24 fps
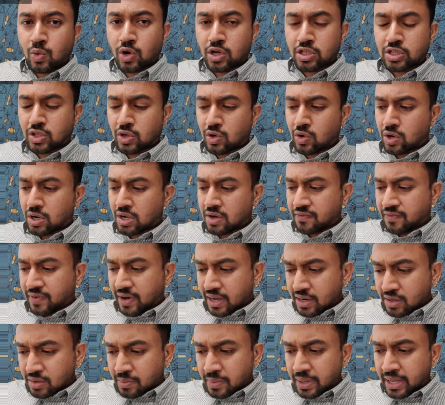ஒருத்தரோட
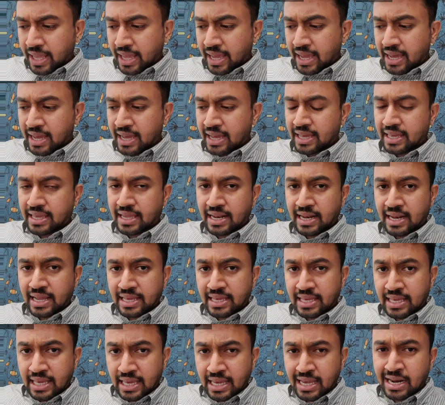வறுமையை இல்லை
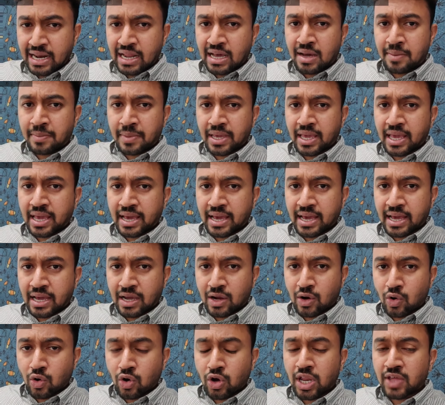இயலாமையை
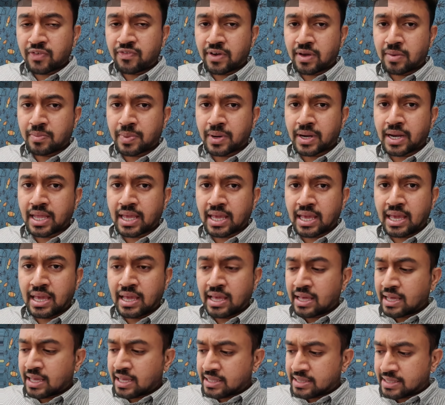க்ளோரிஃபை பண்ணி
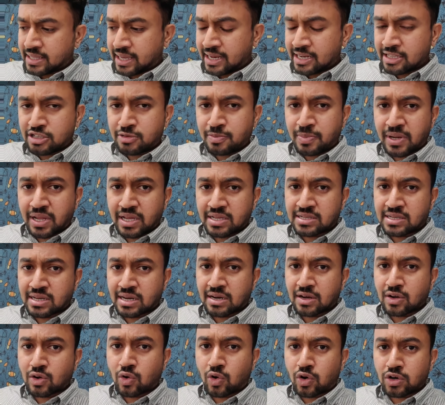இந்த
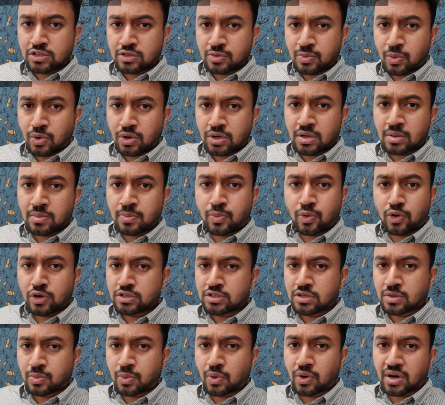இன்ஸ்பிரேஷனல் கோட்ஸ் போட்டு
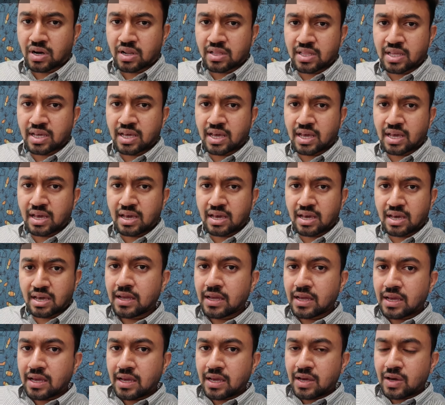போஸ்ட் போடுறது
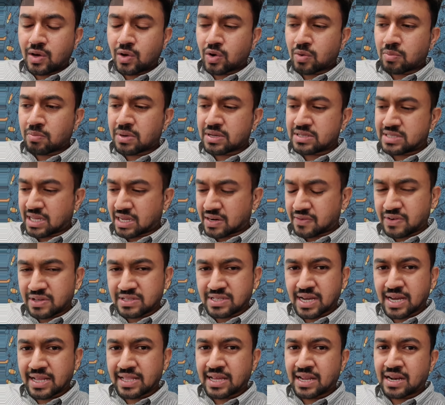ரொம்ப
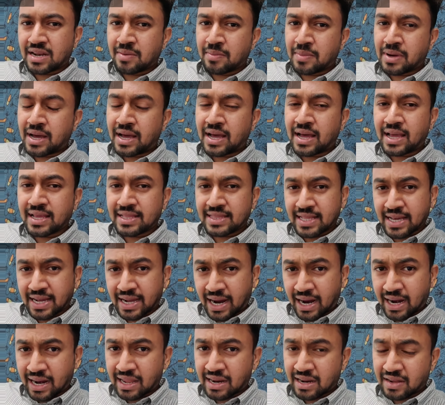சர்வசாதாரணமாக இந்த
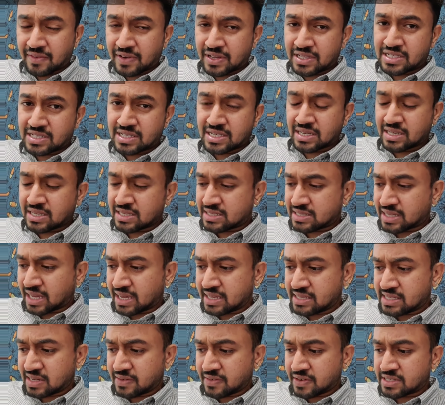கலரை வச்சு
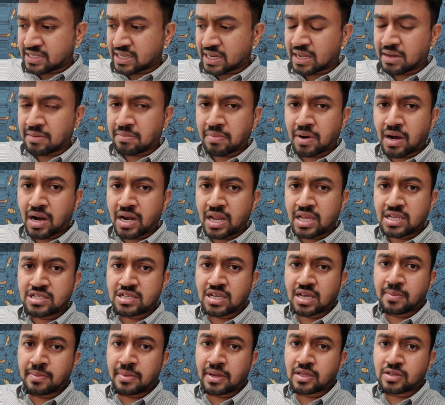சைஸை வச்சுலாம் பாடி
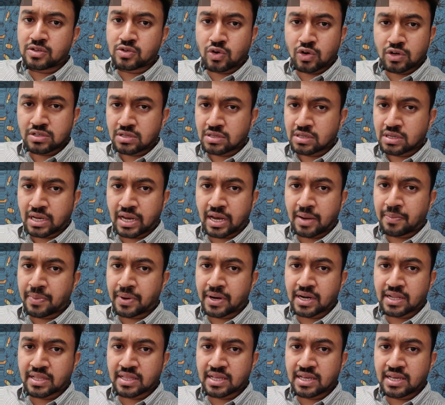ஷேமிங் ஜோக்ஸ் க்ரியேட்
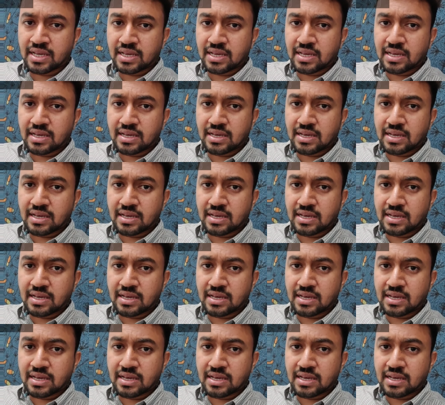பண்ணுறது